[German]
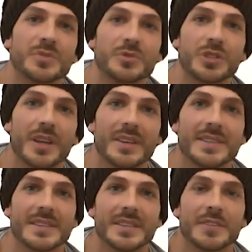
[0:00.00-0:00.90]
zuständig
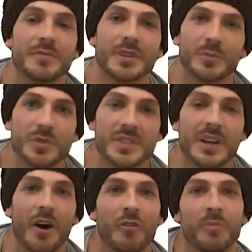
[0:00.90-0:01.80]
sind, die für den
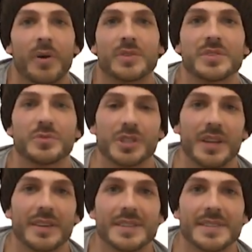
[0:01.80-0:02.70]
Muskelaufbau
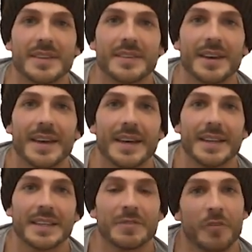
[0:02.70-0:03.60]
zuständig sind,
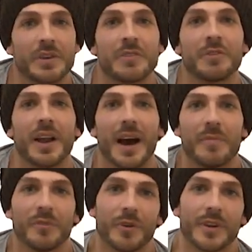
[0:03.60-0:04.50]
die wir auf jeden Fall
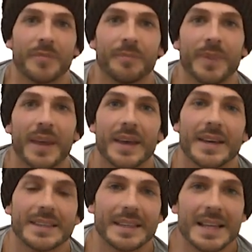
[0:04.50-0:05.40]
haben wollen.
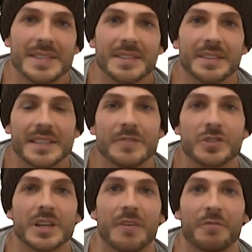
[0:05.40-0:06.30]
Die letzte
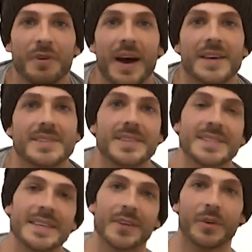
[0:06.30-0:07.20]
Tiefschlafphase
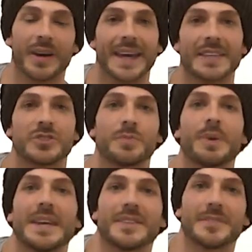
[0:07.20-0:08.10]
ist jedoch recht
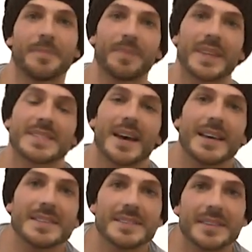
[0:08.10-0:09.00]
spät. Das
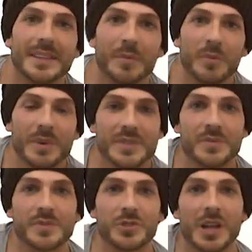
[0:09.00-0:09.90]
heißt, ich habe mir mal
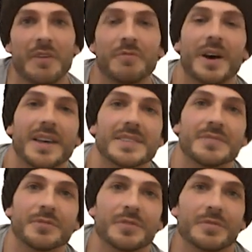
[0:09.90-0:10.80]
so, so
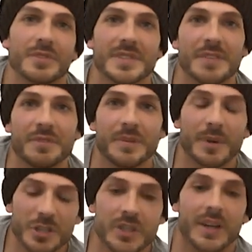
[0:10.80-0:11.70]
Schlafphasen von, von sehr vielen
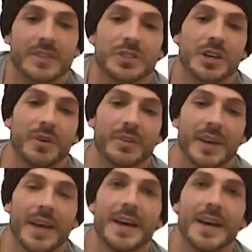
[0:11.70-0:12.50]
Menschen angeschaut